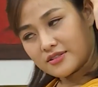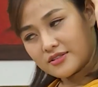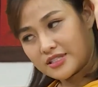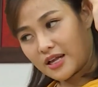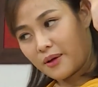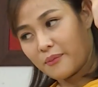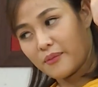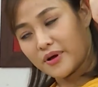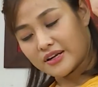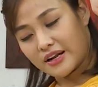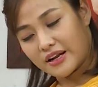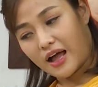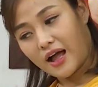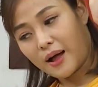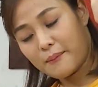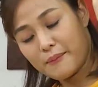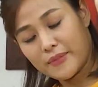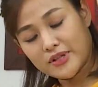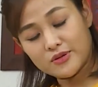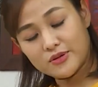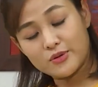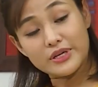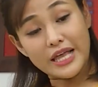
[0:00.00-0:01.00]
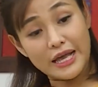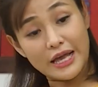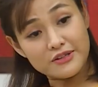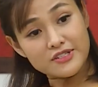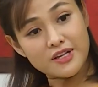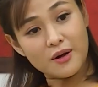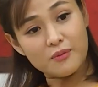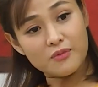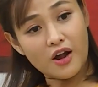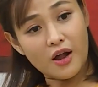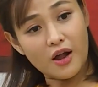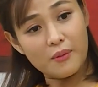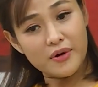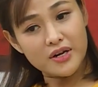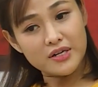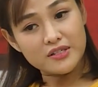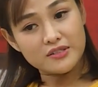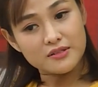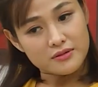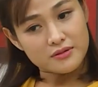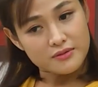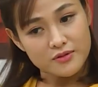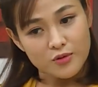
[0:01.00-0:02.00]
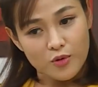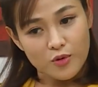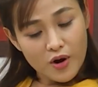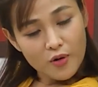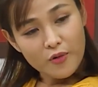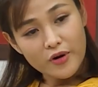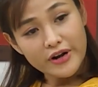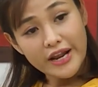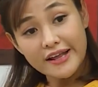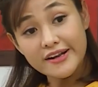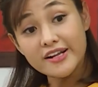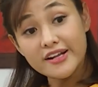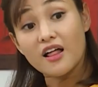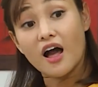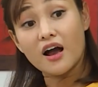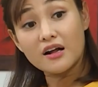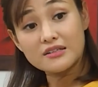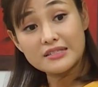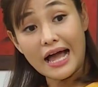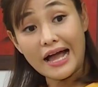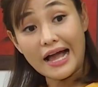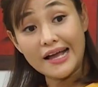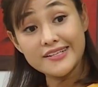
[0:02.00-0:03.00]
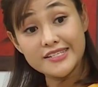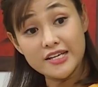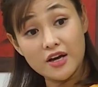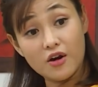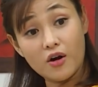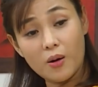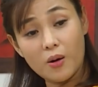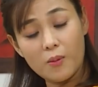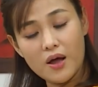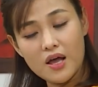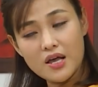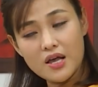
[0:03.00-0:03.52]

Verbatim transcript: Sao mình uống dẻo xong rồi mình qua qua đây nó thần thái chị hiểu không?